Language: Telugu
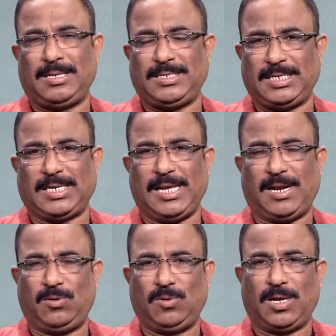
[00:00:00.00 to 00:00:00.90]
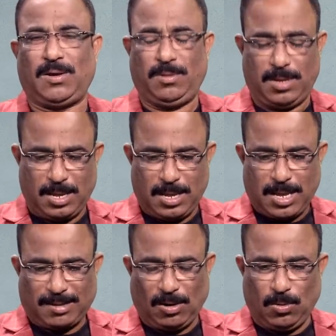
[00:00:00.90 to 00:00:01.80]
చేశాయి అని అంటున్నారు
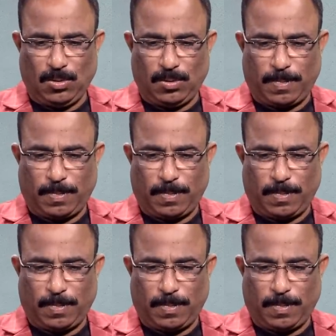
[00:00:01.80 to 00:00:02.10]
అసలు